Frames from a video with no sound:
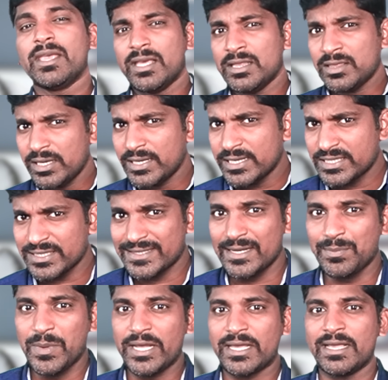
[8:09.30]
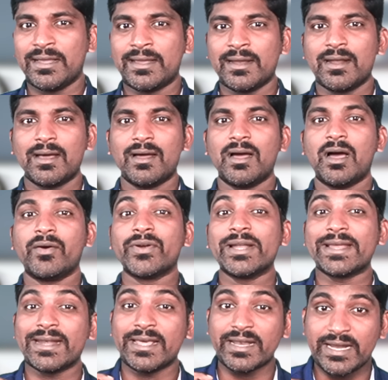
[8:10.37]
இந்த டெசிஷன் மேக்கிங்க்கெல்லாம்
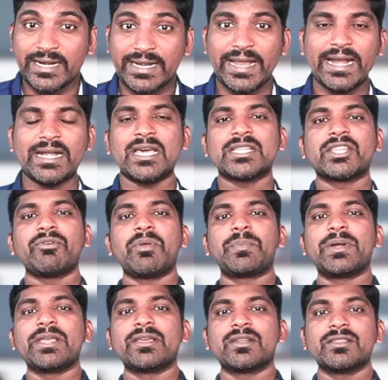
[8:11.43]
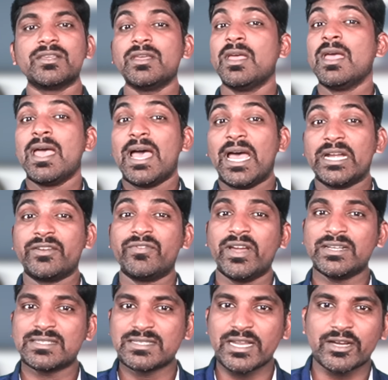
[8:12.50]
அவங்களுக்கு நிறைய டேட்டா தேவைப்படுகிறது
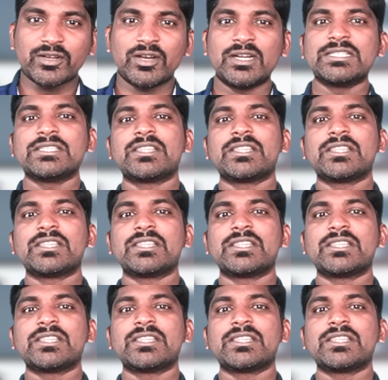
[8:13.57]
அட்வான்ஸ் டெக்னாலஜி